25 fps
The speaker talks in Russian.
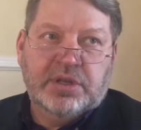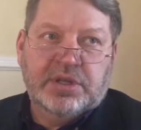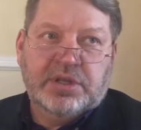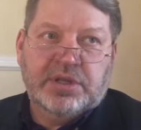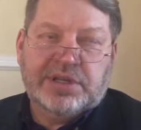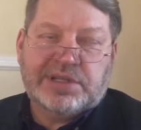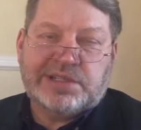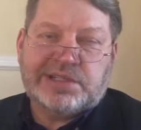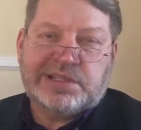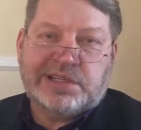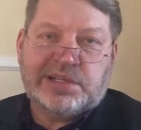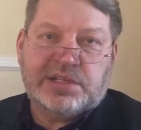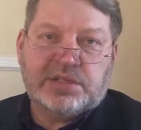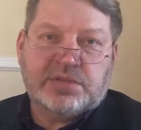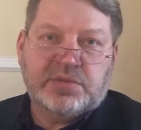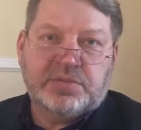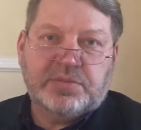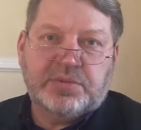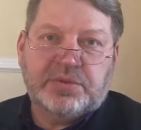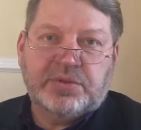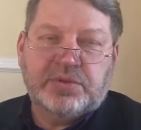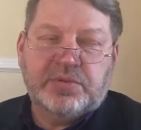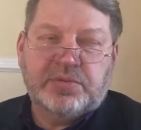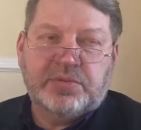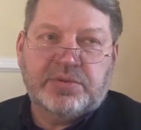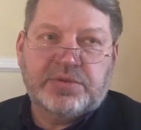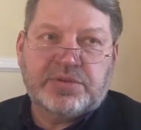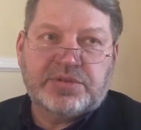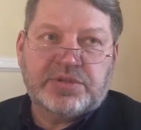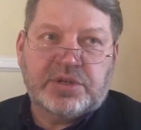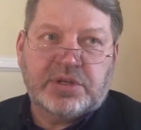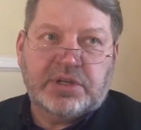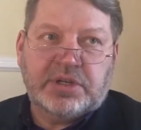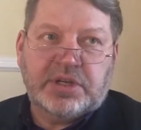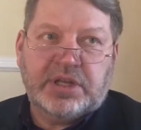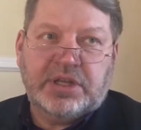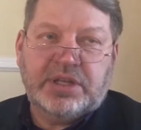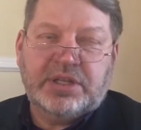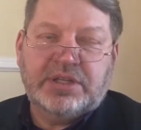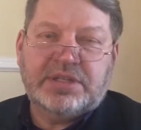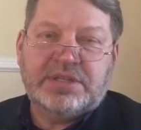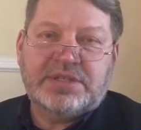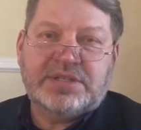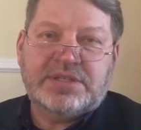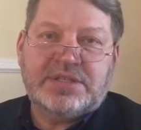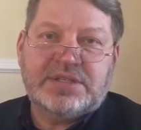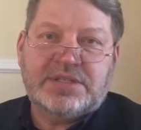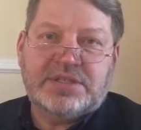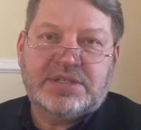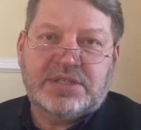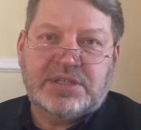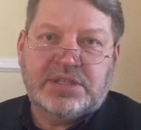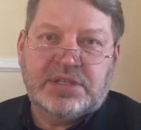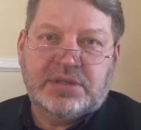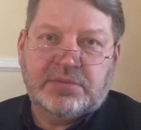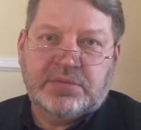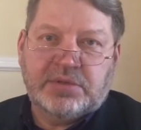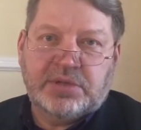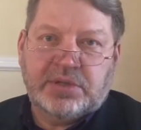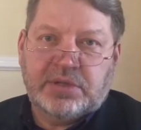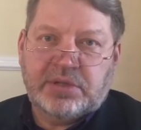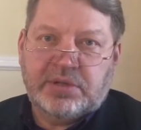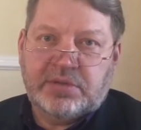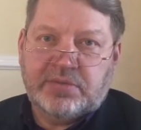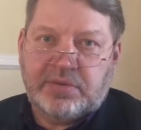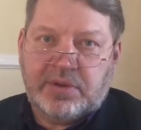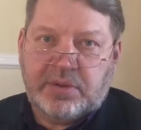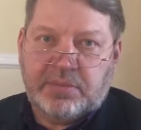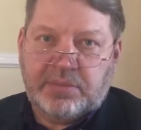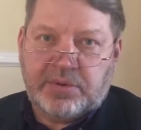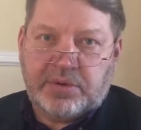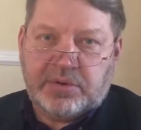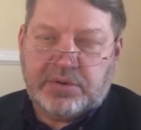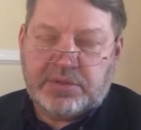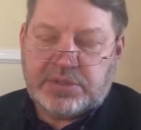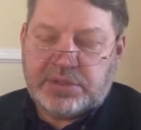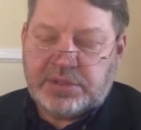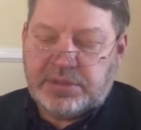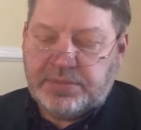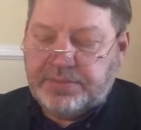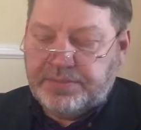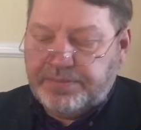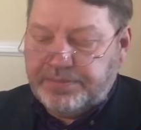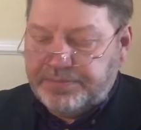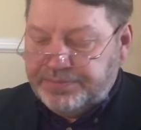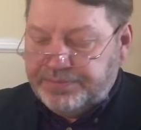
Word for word: Я сразу предупреждаю, какие-то системные вопросы.